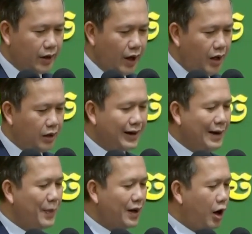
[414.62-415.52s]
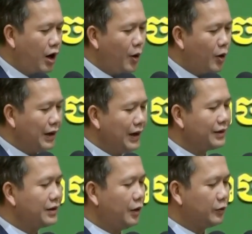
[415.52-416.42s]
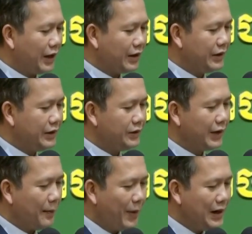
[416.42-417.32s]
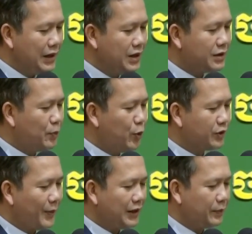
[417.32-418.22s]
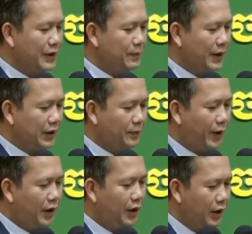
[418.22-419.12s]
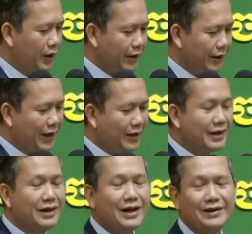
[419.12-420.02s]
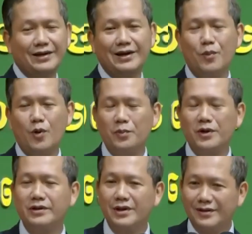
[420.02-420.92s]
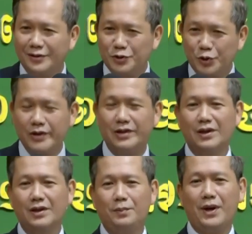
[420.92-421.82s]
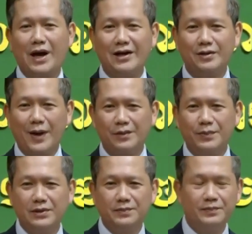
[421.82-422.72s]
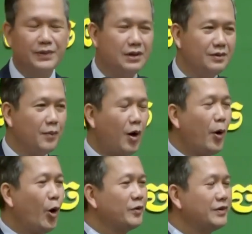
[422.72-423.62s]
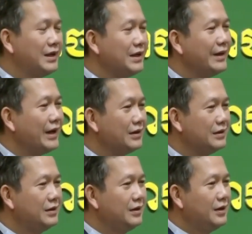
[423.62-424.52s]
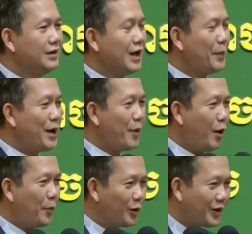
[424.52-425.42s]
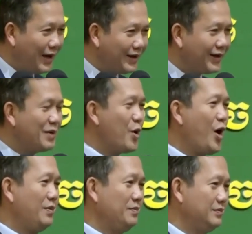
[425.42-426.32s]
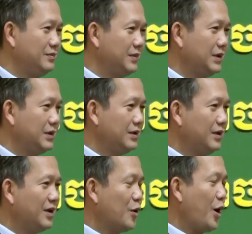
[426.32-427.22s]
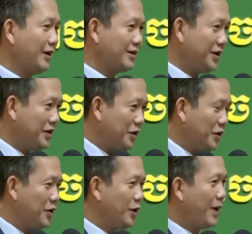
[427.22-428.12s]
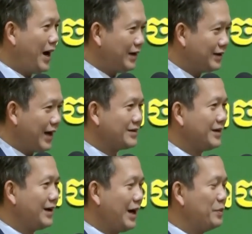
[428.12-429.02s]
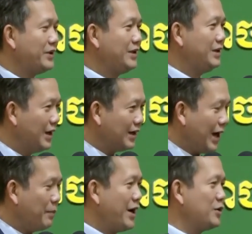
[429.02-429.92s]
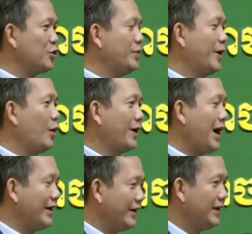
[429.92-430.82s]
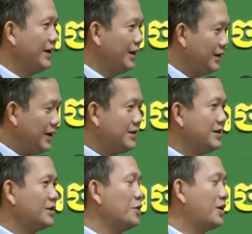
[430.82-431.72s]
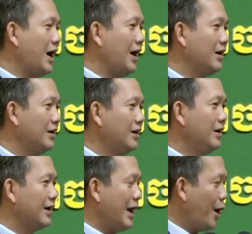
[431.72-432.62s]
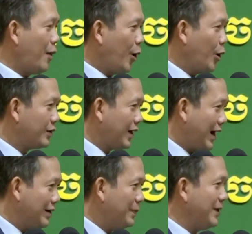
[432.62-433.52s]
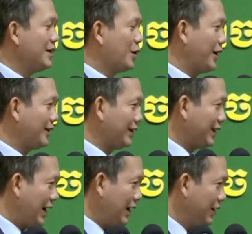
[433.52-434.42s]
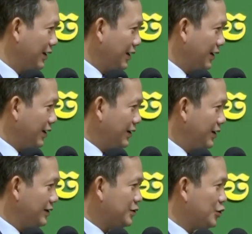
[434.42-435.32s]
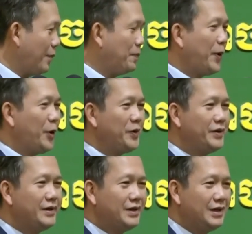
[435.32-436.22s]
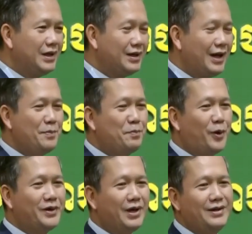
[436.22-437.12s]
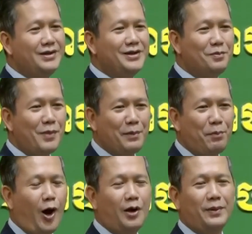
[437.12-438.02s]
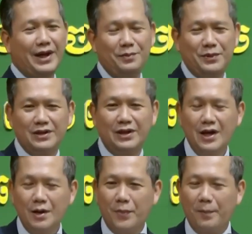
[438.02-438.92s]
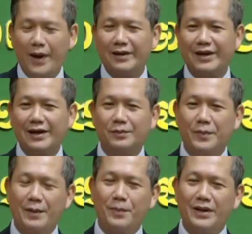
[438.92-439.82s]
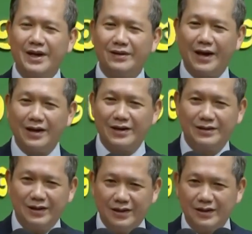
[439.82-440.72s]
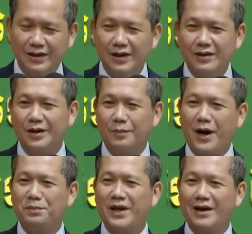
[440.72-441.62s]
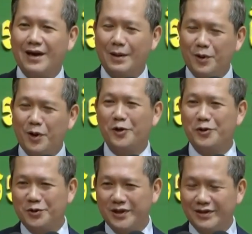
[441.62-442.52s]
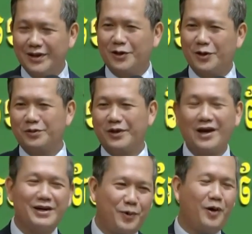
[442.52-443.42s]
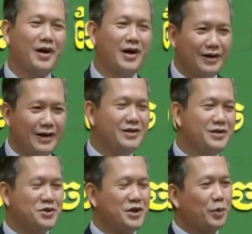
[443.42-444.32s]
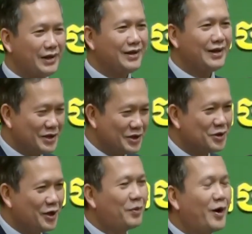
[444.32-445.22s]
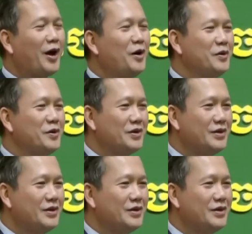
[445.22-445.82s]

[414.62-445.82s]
đó cam mà có bốc lực nâng nông sạ kia đảm bay lơ cầm pu smart tập và là tập po nâng sạ kia căn tận bom cứ dưới nâng chui và can smart tập phim bom ôn từ lớn nâng đảm bay bom ôn căn tận bom rót nâng chén cô vô bay nâng đại chén cam bị thi đảm bay chui vào đâu vào đào đi ní chỉ cô cả đại bom ôn cào pi còn ta tha riêng cho pon riêng lực lên pon riêng ai riêng ban Paul và Thanh Tiệt mình men tại sầm ép mà cha sạ kia thì sầm ráp tàng cam con vô chết được trong sạ kia phong ní cứ chiều vậy đại dương trong phải đòi ỏi